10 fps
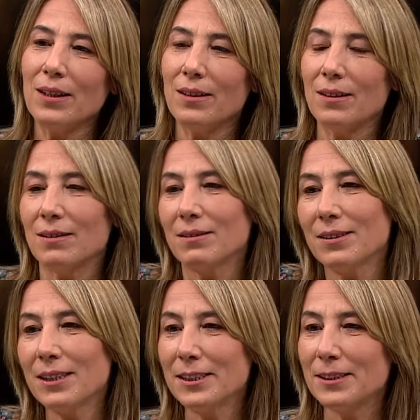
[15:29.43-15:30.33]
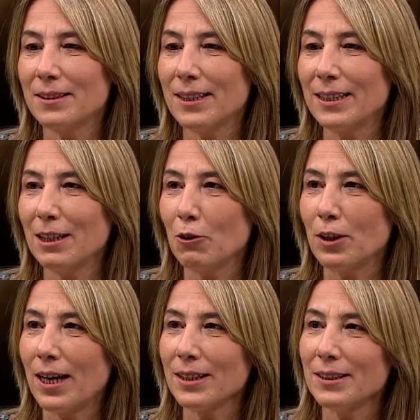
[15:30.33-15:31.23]
Ee, e, genel
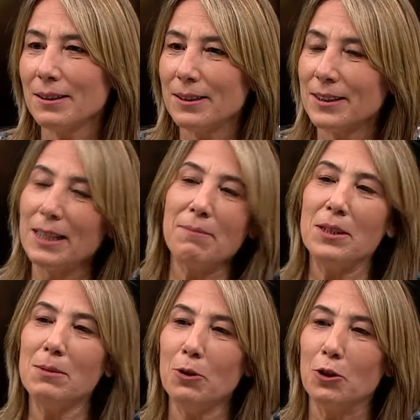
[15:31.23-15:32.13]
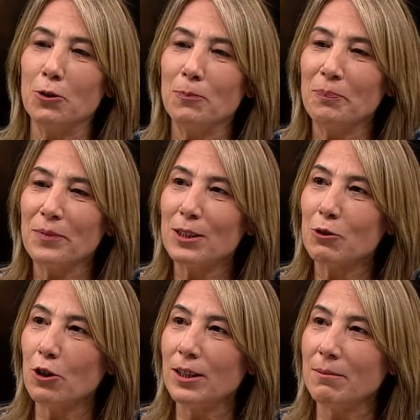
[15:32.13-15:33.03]
olarak e, şeyimiz bu
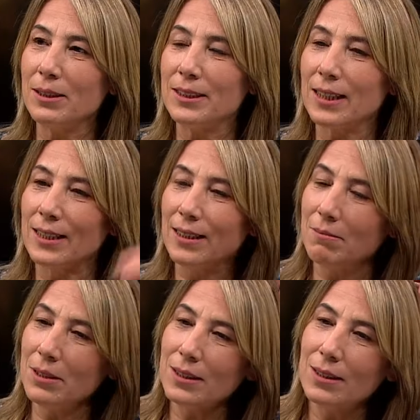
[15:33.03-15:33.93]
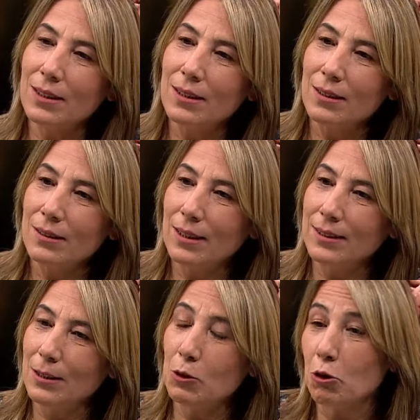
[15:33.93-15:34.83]
söyleyebileceklerimiz.
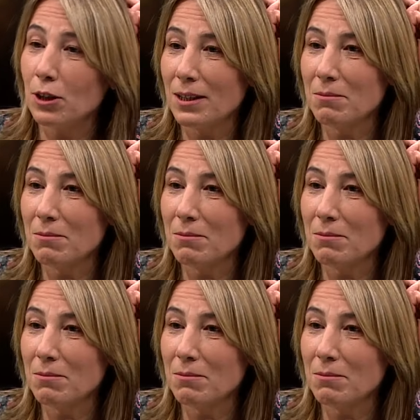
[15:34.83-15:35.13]
Ya da sorulara